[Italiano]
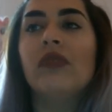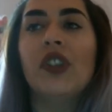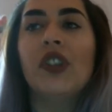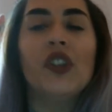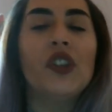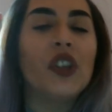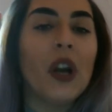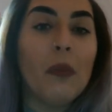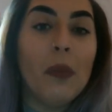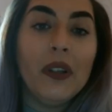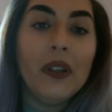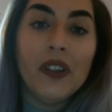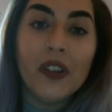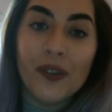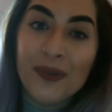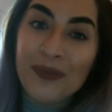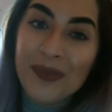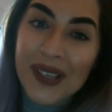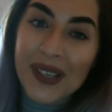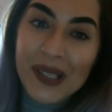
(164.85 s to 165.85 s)
Sinceramente
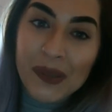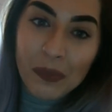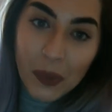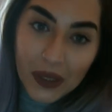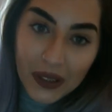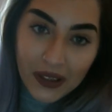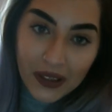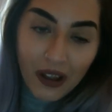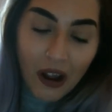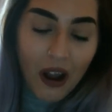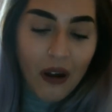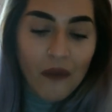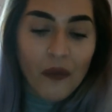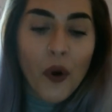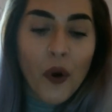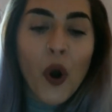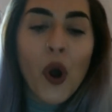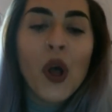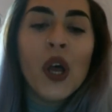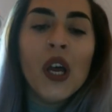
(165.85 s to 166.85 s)
non mi
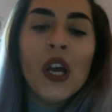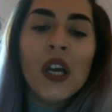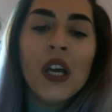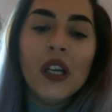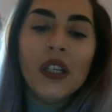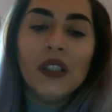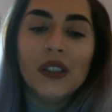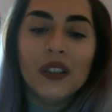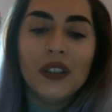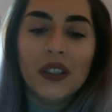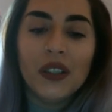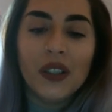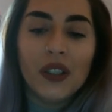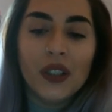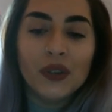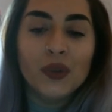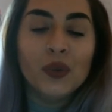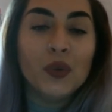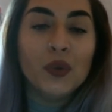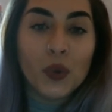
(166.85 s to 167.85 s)
aspettavo
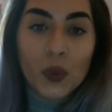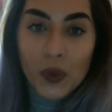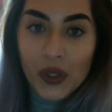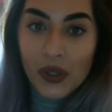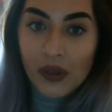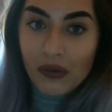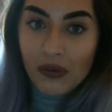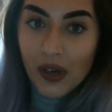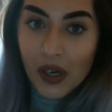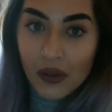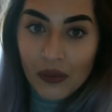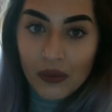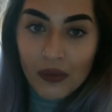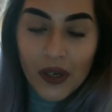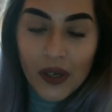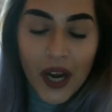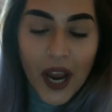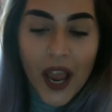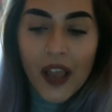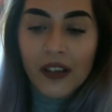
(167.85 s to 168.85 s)
uh, tutto questo
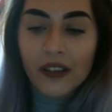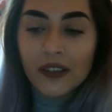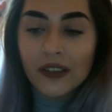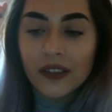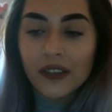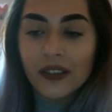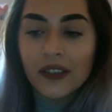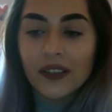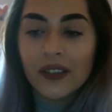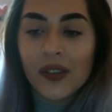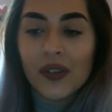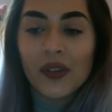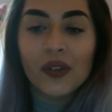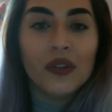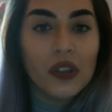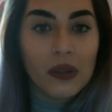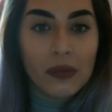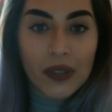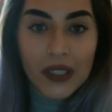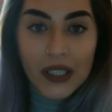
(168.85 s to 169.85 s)
calore, uh,
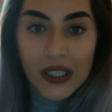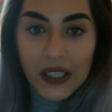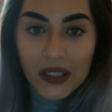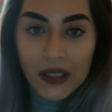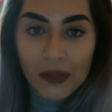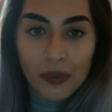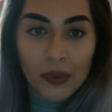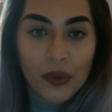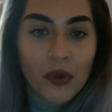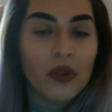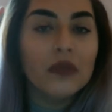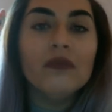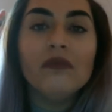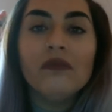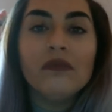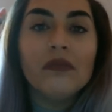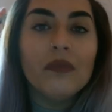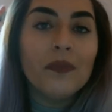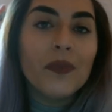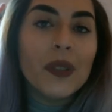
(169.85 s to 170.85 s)
sono rimasta tipo
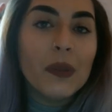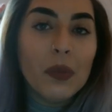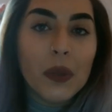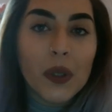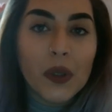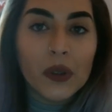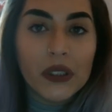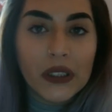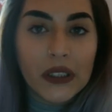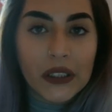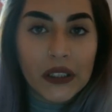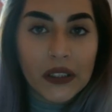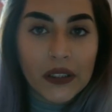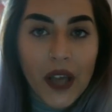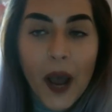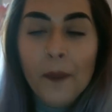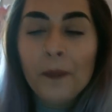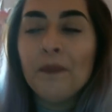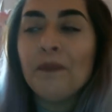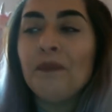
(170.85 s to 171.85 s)
mh, mm,
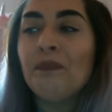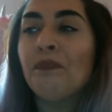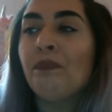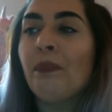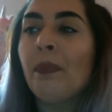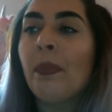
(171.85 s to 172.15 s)
sbigottita.